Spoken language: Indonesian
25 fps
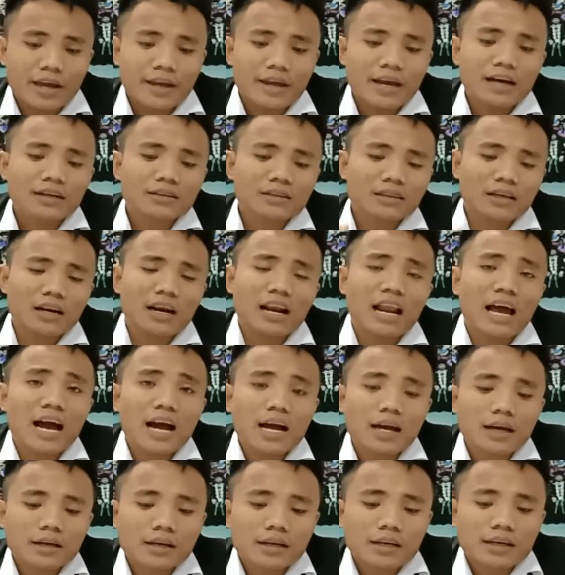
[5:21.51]
yang
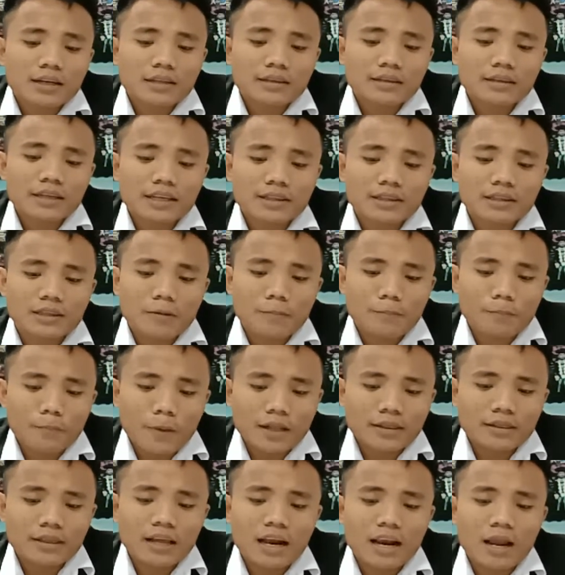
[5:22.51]
telah
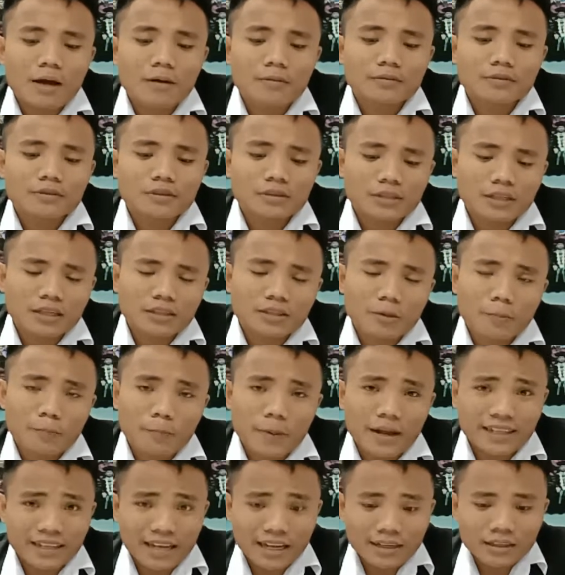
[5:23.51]
ditempat dalam
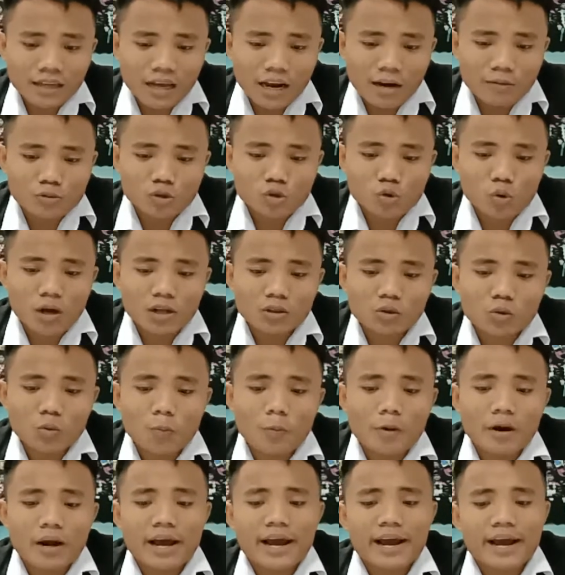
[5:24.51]
ditempatkan dalam suatu
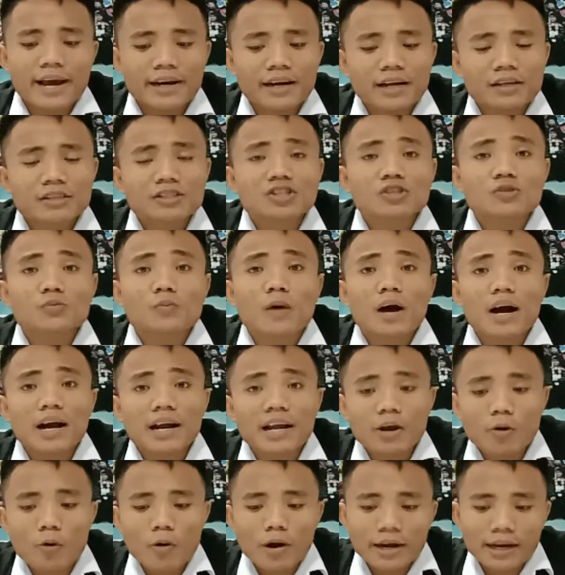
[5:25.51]
pelayanan
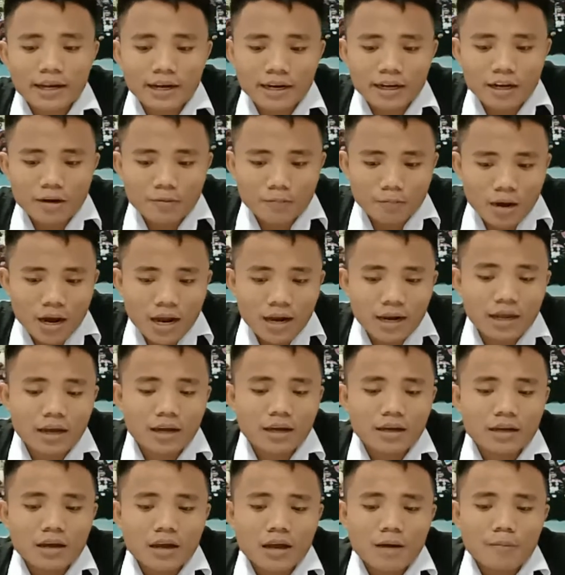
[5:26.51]
sebagai wakil
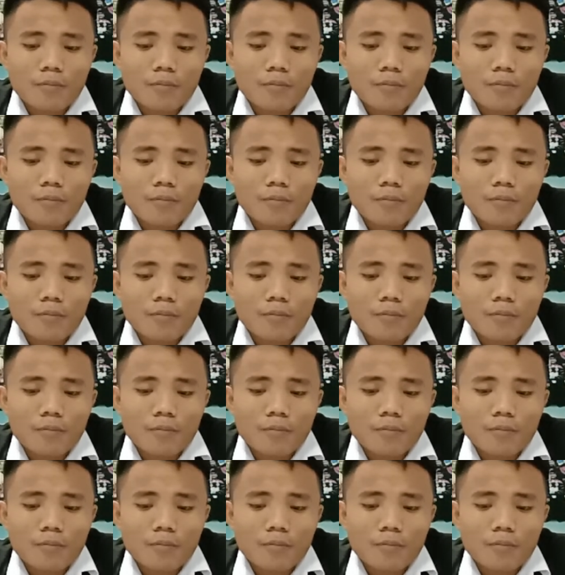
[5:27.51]
gembala